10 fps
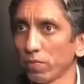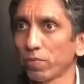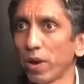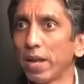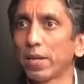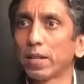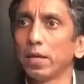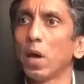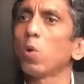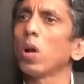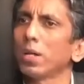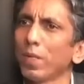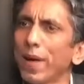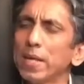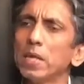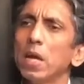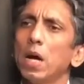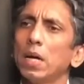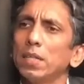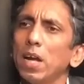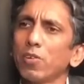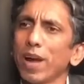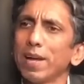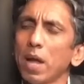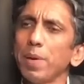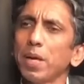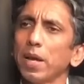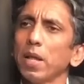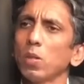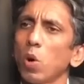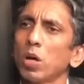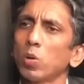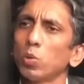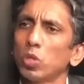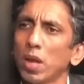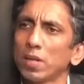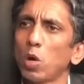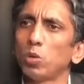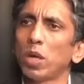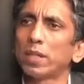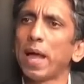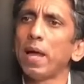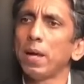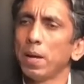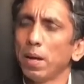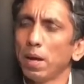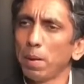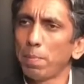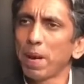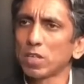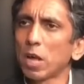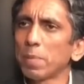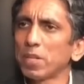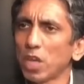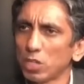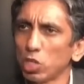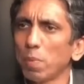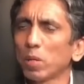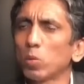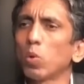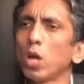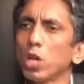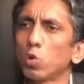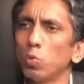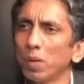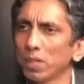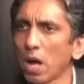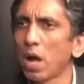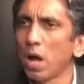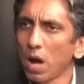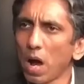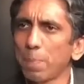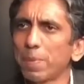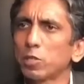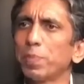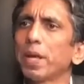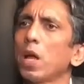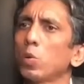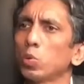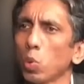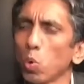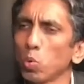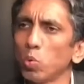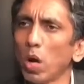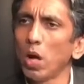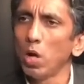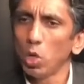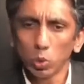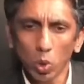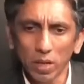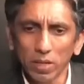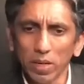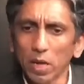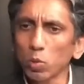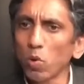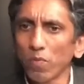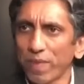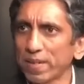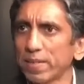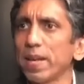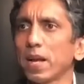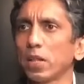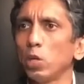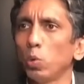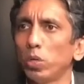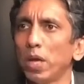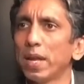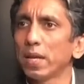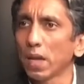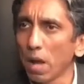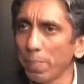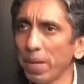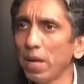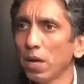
ट्रायल करती है और अदरवाइज़ अदलिया ट्रायल ना भी करे तो अगर कोई तनाज़ा हो जाता है पाकिस्तान में सियासी जमातों का या हुकूमत का आपस में या कुछ और लोगों का तो अदलिया तो फैसले कराती होती है लेकिन अभी